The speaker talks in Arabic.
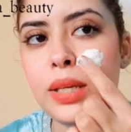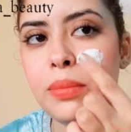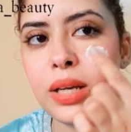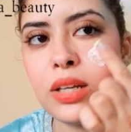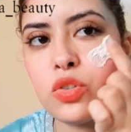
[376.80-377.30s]

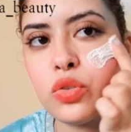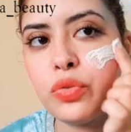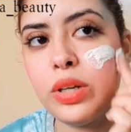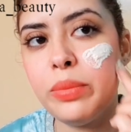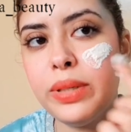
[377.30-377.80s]
كما
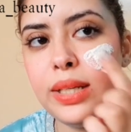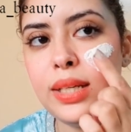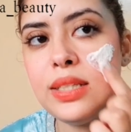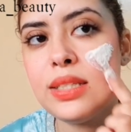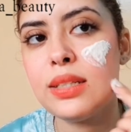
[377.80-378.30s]
كتشوفوا
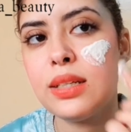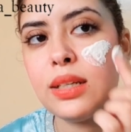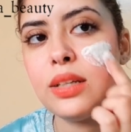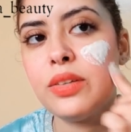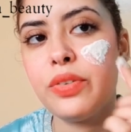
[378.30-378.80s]
البنات
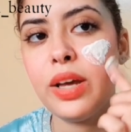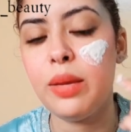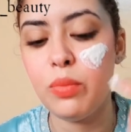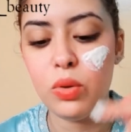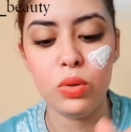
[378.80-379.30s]

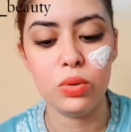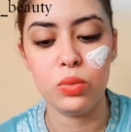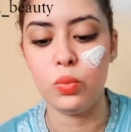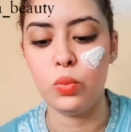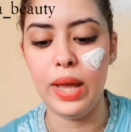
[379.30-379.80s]
فريمون
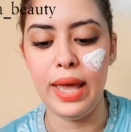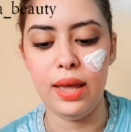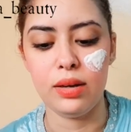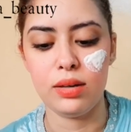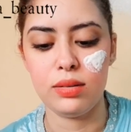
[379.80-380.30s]

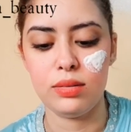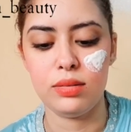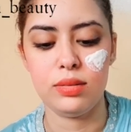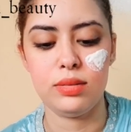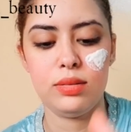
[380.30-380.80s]
واعر
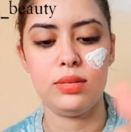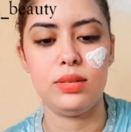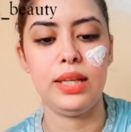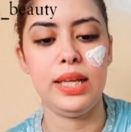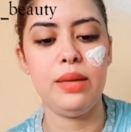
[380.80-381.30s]

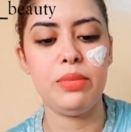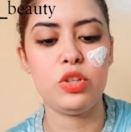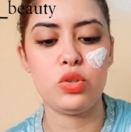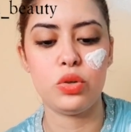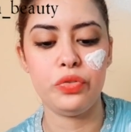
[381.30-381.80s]
نعيا ما
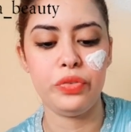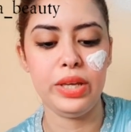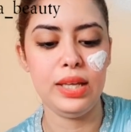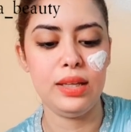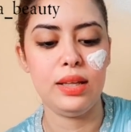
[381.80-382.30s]
نشكر
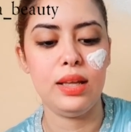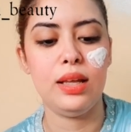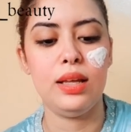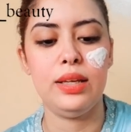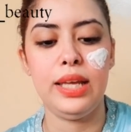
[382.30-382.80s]
فيه
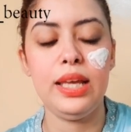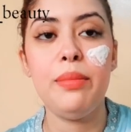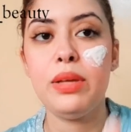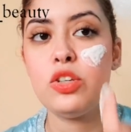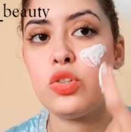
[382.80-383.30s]
نعيا
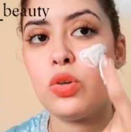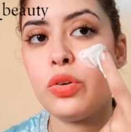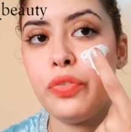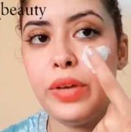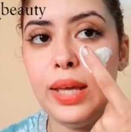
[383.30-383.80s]
ما
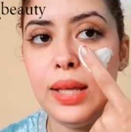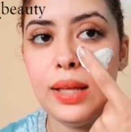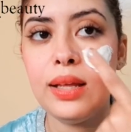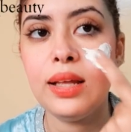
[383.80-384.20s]
نشكر فيه